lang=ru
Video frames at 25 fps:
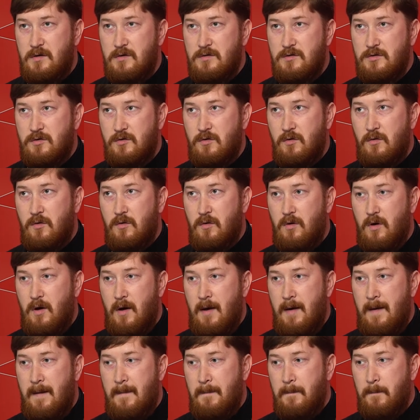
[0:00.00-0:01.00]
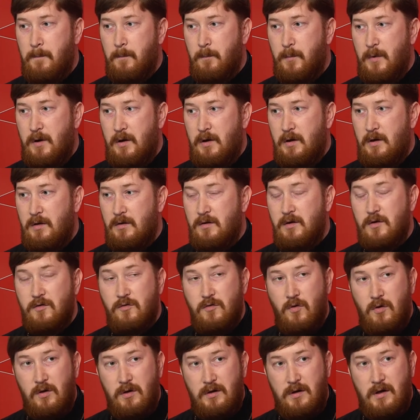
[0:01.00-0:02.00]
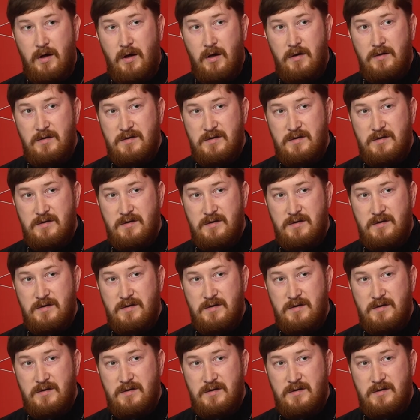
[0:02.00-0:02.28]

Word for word: что мы не только